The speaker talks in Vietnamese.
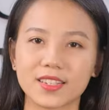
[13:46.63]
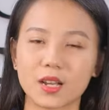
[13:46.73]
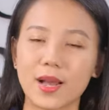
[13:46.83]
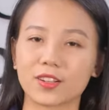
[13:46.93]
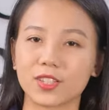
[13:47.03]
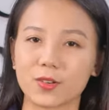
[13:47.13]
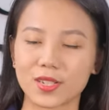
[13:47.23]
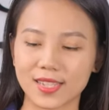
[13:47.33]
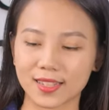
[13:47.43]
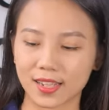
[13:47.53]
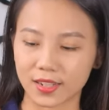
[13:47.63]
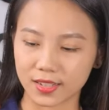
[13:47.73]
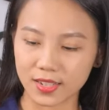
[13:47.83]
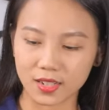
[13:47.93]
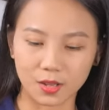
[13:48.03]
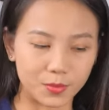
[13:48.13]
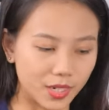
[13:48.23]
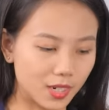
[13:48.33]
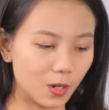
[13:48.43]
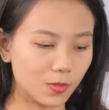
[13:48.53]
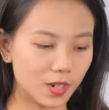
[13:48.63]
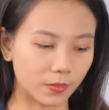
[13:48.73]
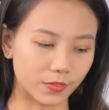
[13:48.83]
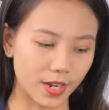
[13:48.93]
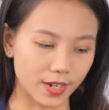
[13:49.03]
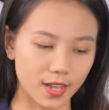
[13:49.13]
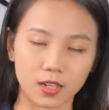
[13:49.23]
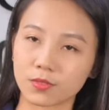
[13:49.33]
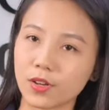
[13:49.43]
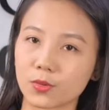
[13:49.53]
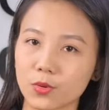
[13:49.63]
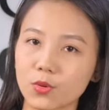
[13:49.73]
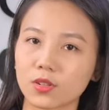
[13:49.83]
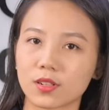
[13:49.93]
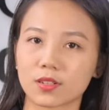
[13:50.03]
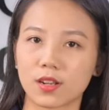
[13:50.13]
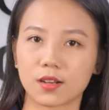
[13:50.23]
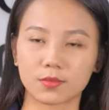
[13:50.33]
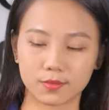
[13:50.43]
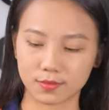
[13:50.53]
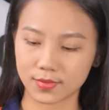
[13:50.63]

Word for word: Như các bạn có thể quan sát thấy thì mình không cần phải ấn vào nút uh,